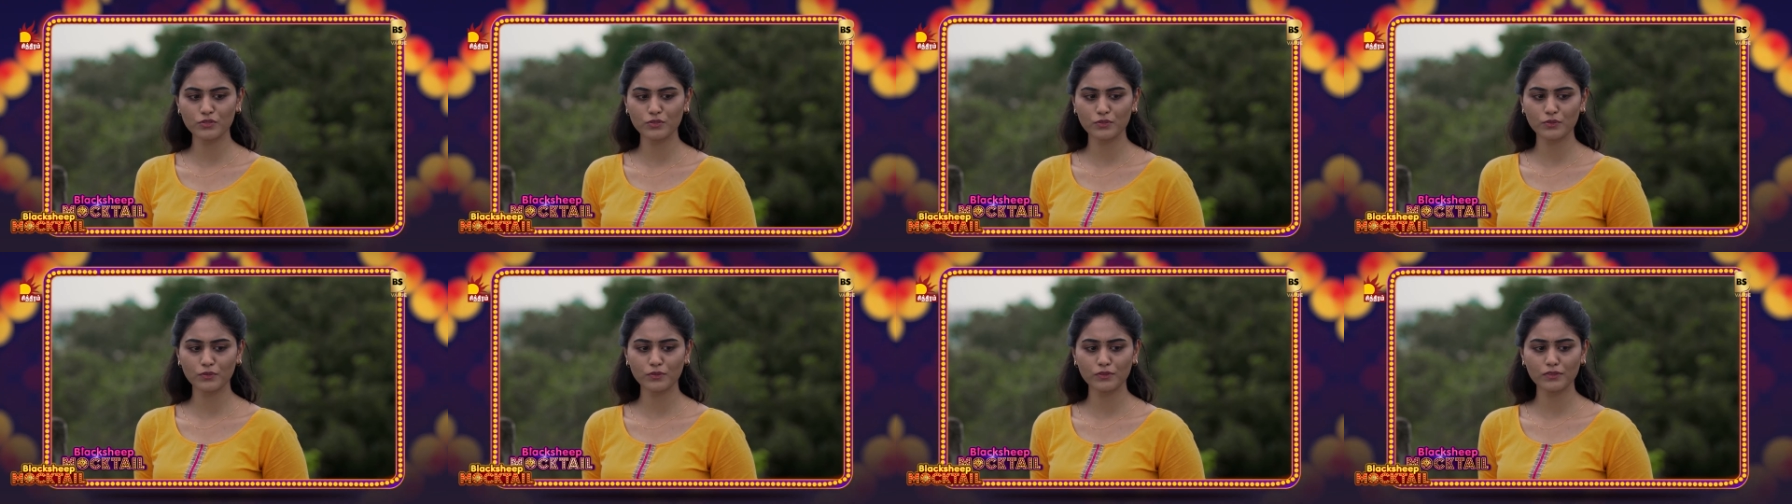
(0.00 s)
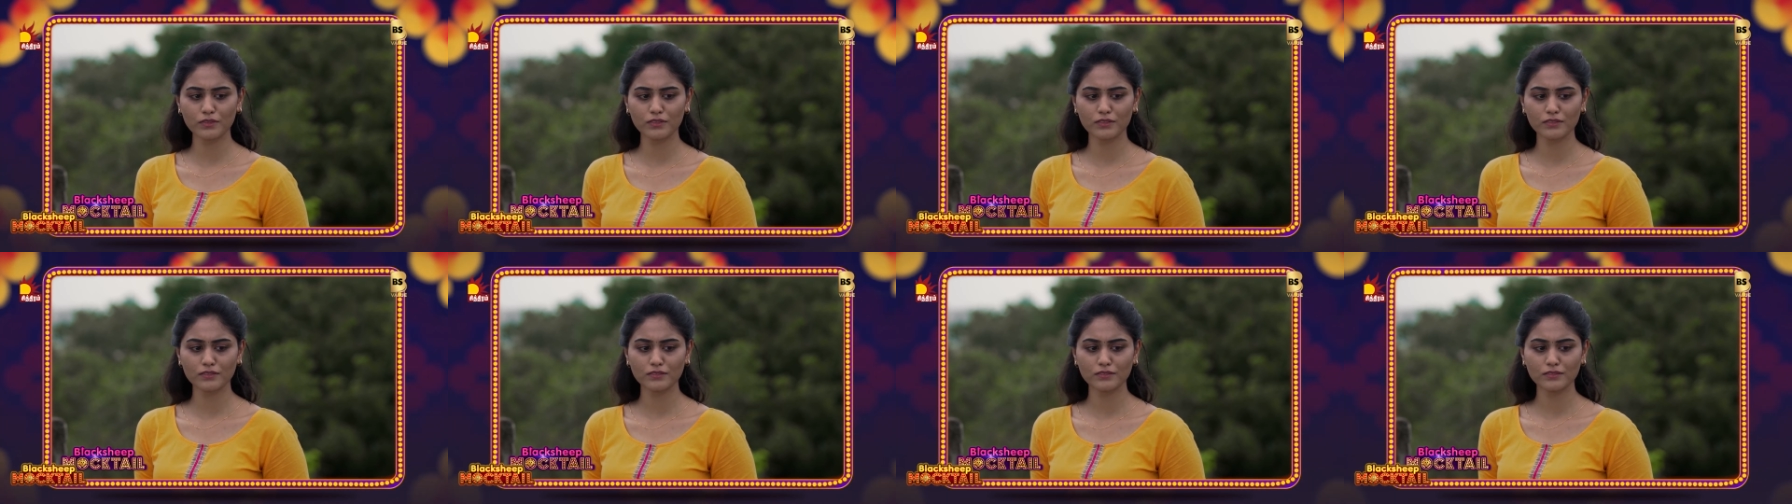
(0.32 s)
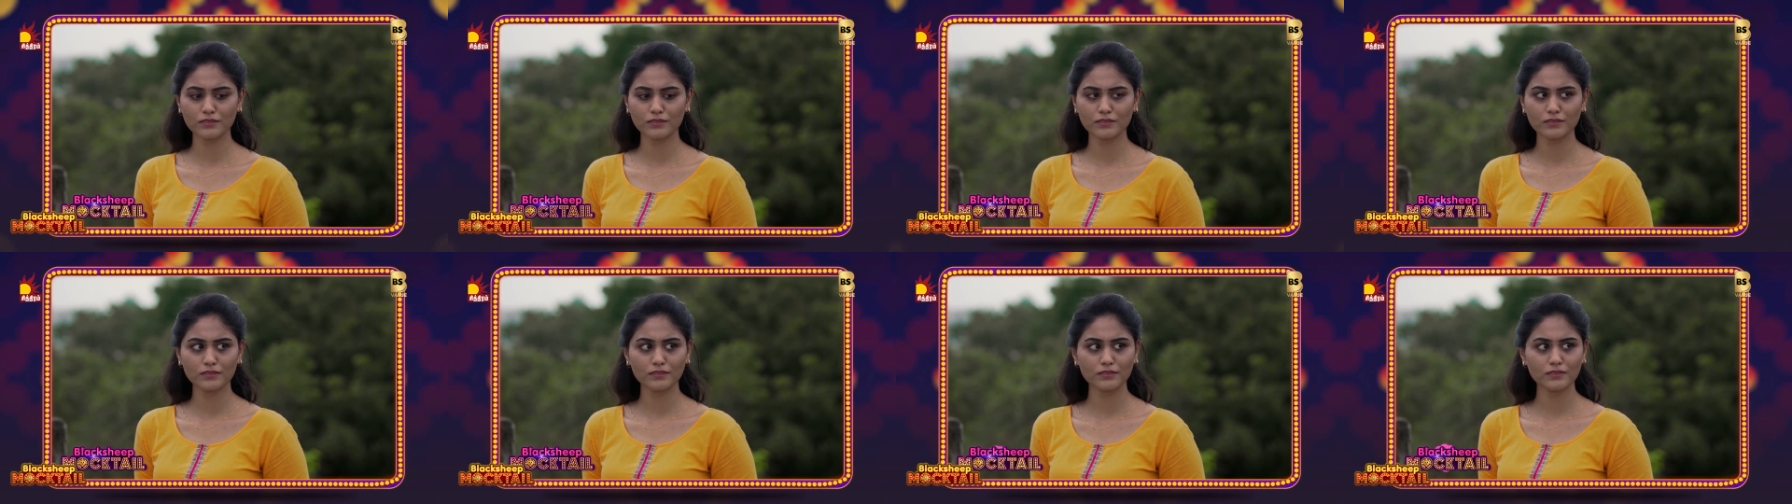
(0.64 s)
முடிஞ்சிருக்கும்னு
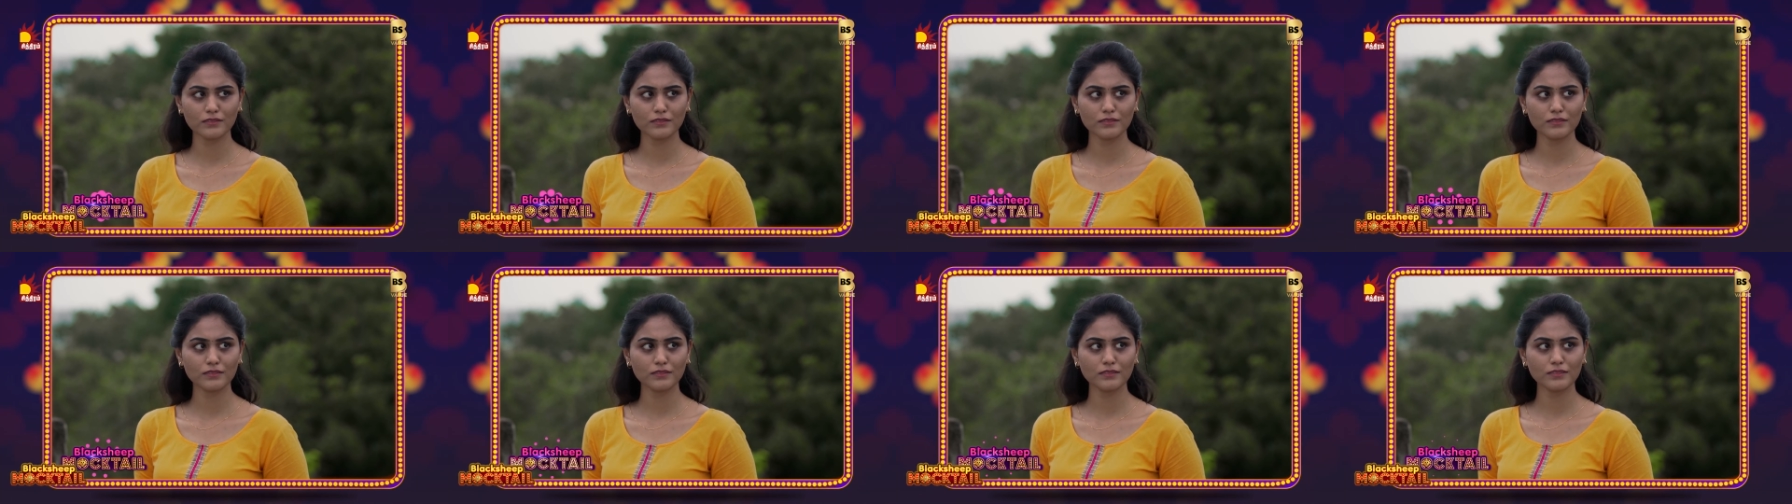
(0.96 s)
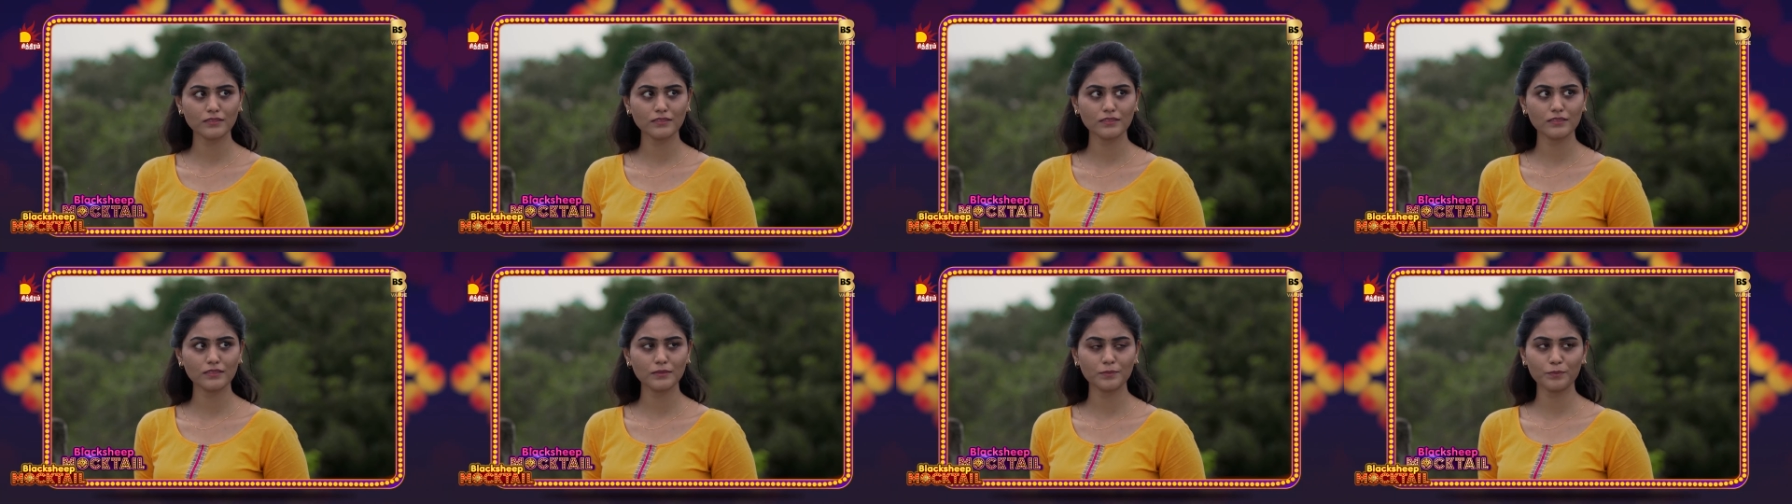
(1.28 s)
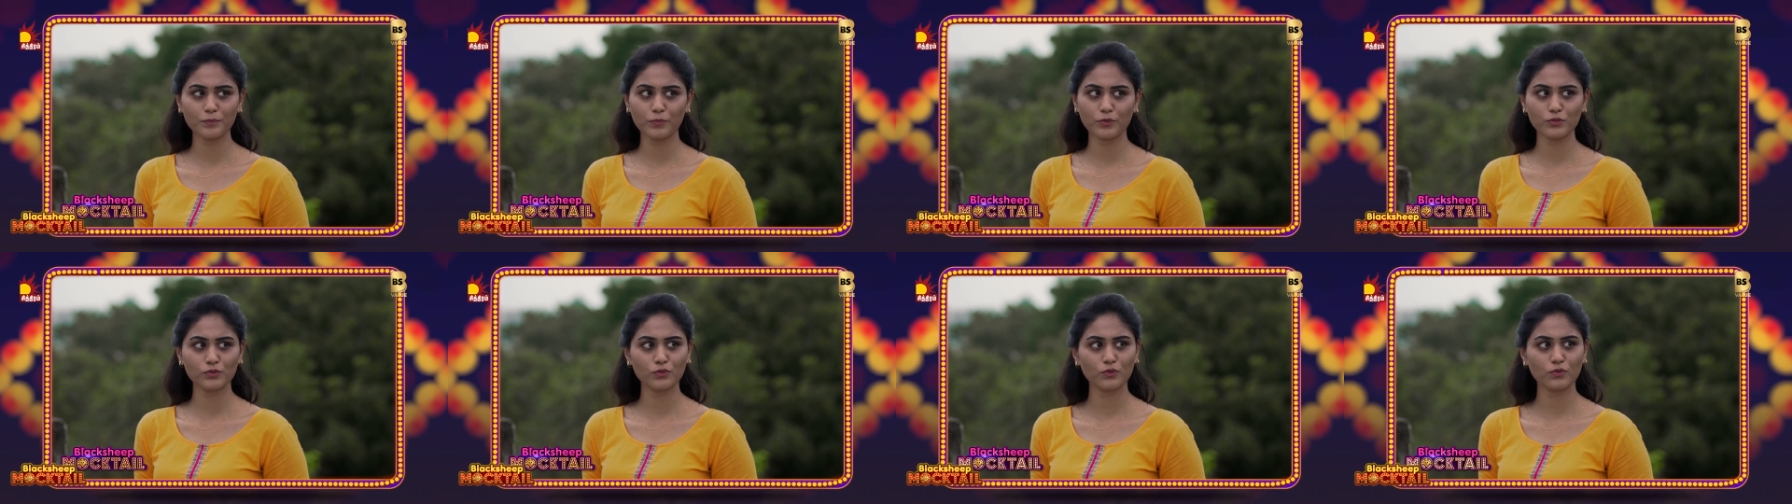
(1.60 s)

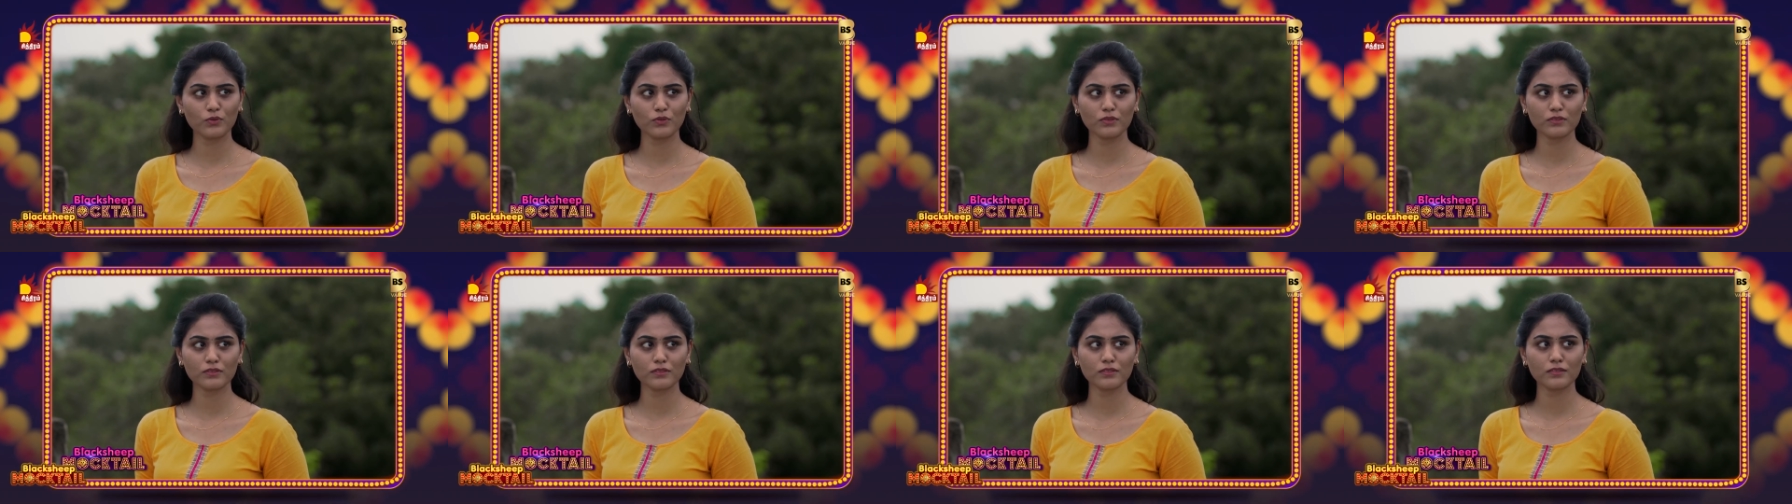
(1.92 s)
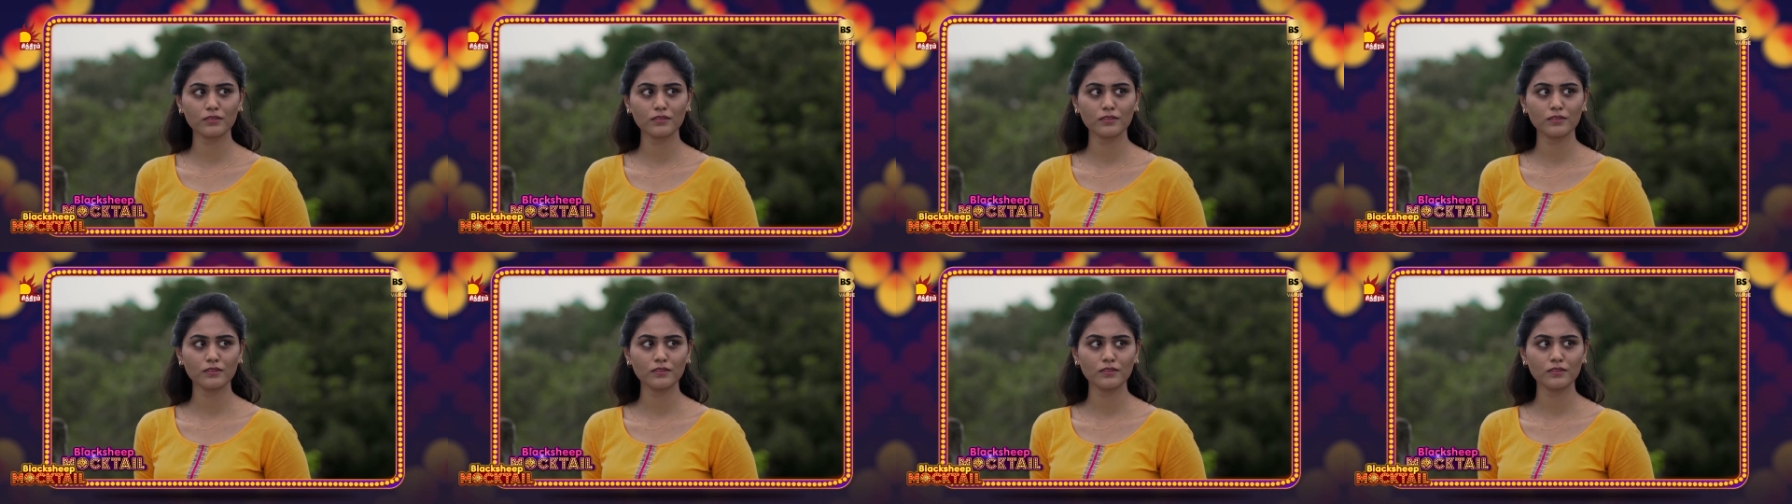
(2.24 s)
இப்போ தோணுது